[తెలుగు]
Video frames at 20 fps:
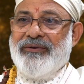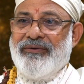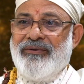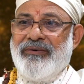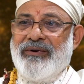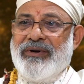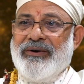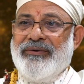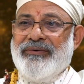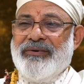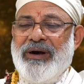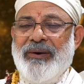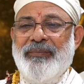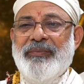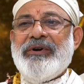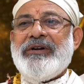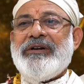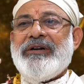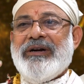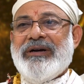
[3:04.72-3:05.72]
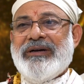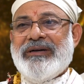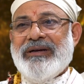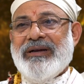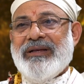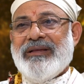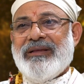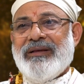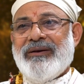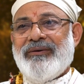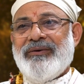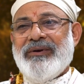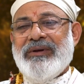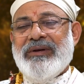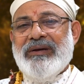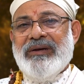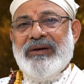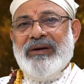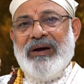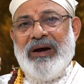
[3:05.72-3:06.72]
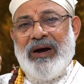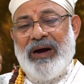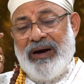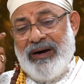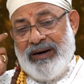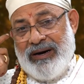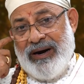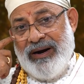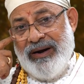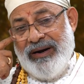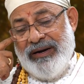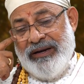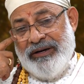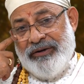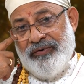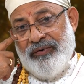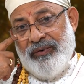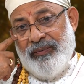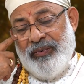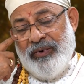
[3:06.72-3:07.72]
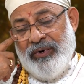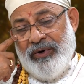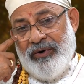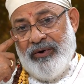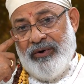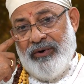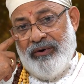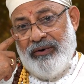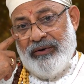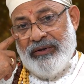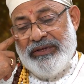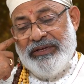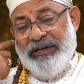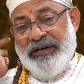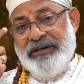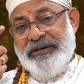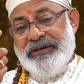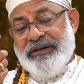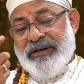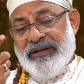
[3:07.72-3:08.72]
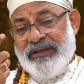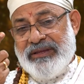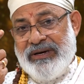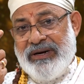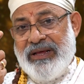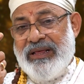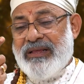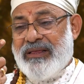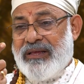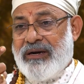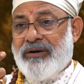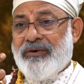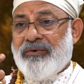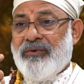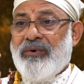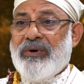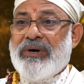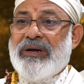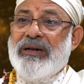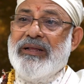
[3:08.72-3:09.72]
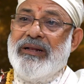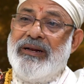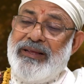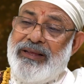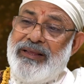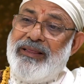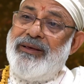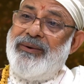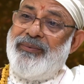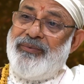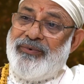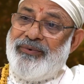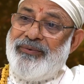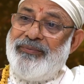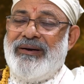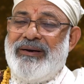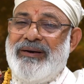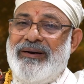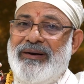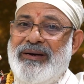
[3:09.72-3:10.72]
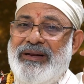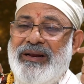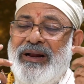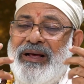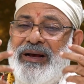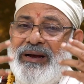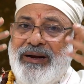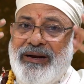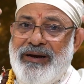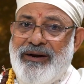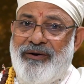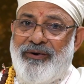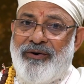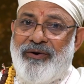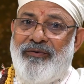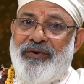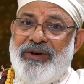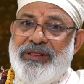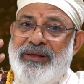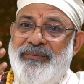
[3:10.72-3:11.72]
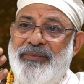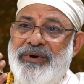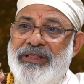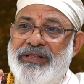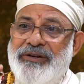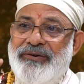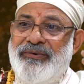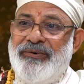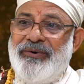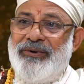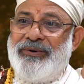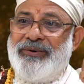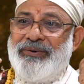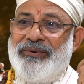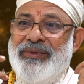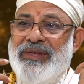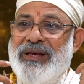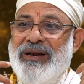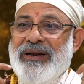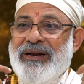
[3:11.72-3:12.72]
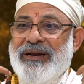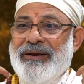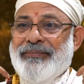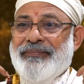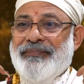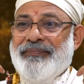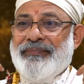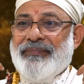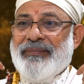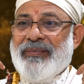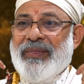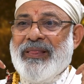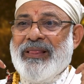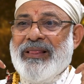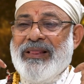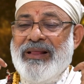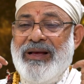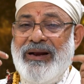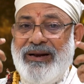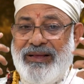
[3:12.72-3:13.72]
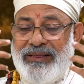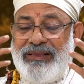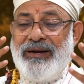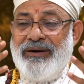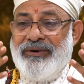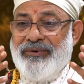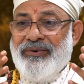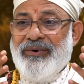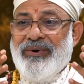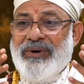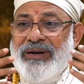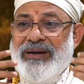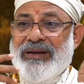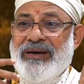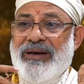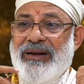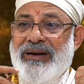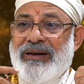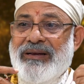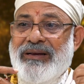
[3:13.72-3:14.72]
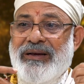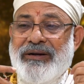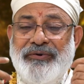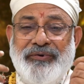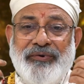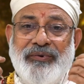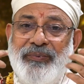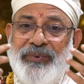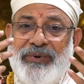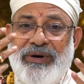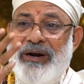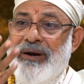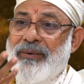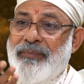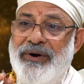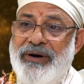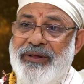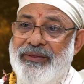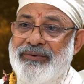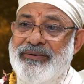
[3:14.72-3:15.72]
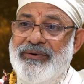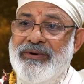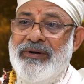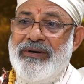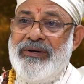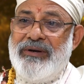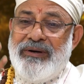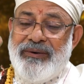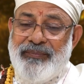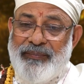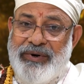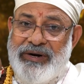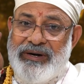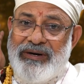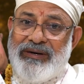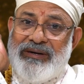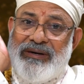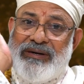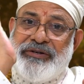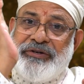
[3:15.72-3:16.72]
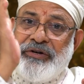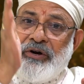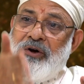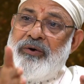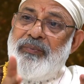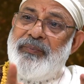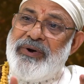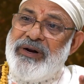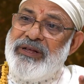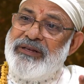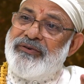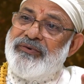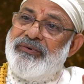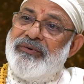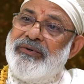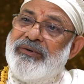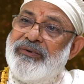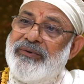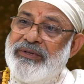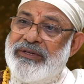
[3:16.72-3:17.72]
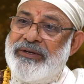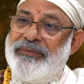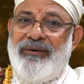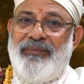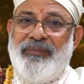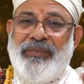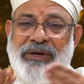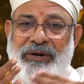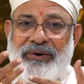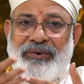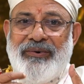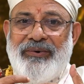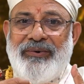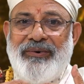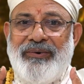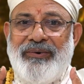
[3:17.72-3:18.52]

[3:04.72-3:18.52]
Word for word: అనుకున్నావు అప్రిషియేట్ చేసావు అక్కడ నీ చూపులో తీక్షణత అనేది తట్టుకోగలలేదేమో నీలాగా ఇంకొక వంద మంది చూడొచ్చు దాన్ని దాన్ని తట్టుకోగలగాలి ఆ చూపు కనపడదు బట్ షార్ప్నెస్ ఉంటుంది మీరు